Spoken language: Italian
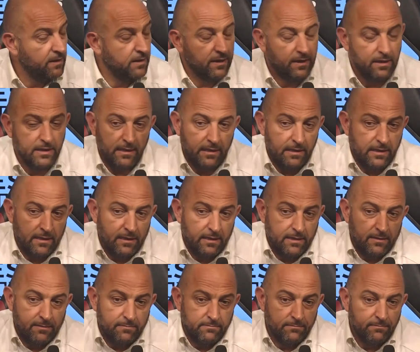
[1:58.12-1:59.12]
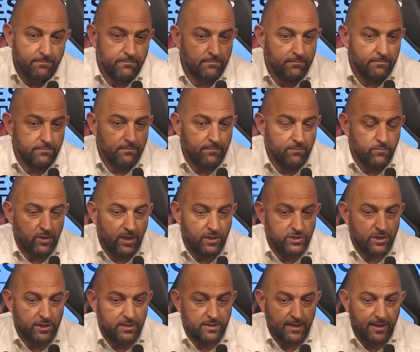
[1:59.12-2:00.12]
E una
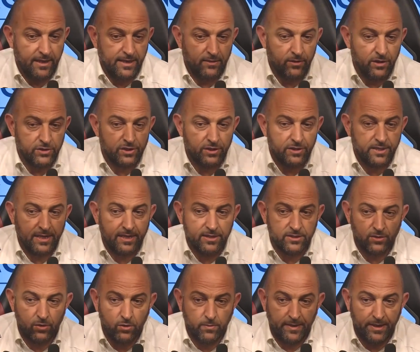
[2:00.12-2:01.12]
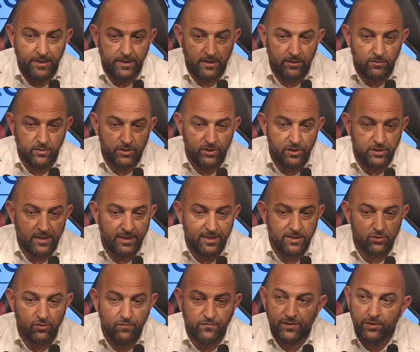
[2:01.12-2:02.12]
città, una città che se lo merita, una città che
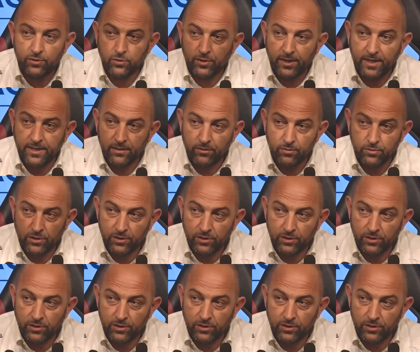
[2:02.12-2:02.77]
ha sofferto tanto,